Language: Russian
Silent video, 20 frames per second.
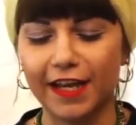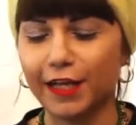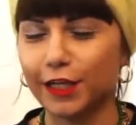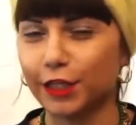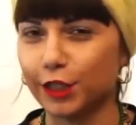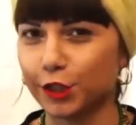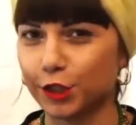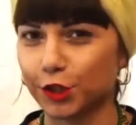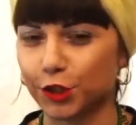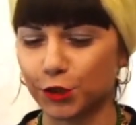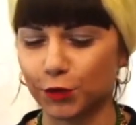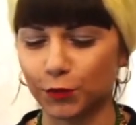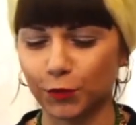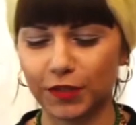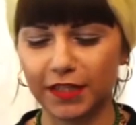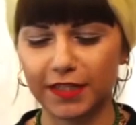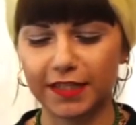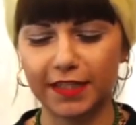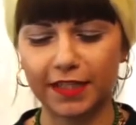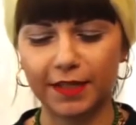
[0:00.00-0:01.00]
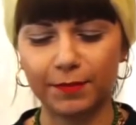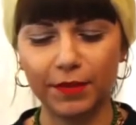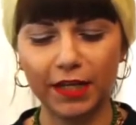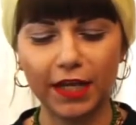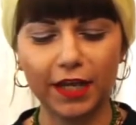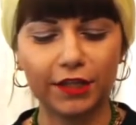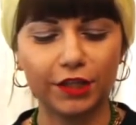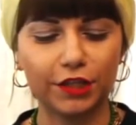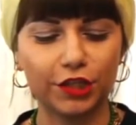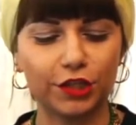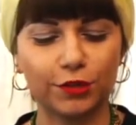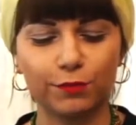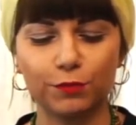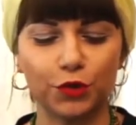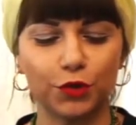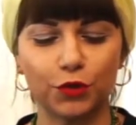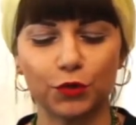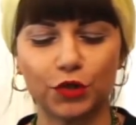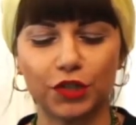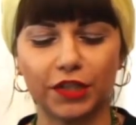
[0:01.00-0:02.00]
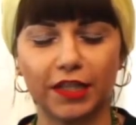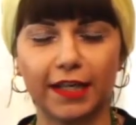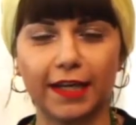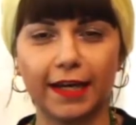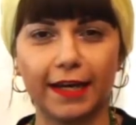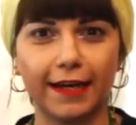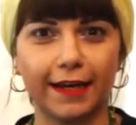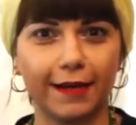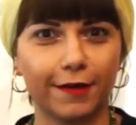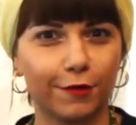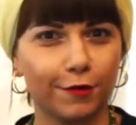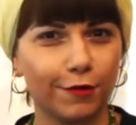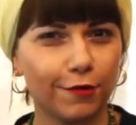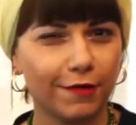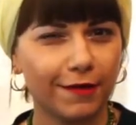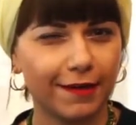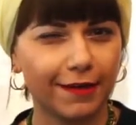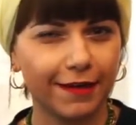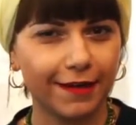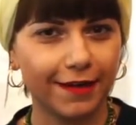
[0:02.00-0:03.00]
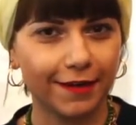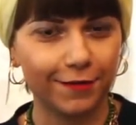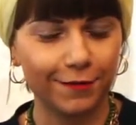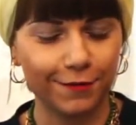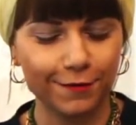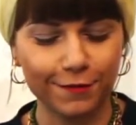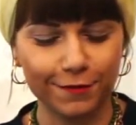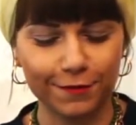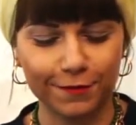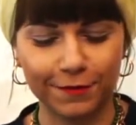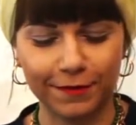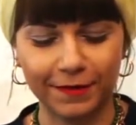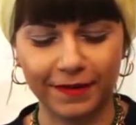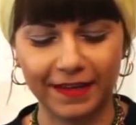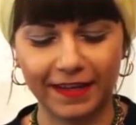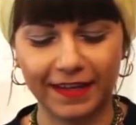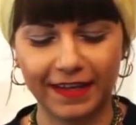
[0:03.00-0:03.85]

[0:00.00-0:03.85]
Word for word: лежу на серебре, на жемчужиной горе, Кук-карику.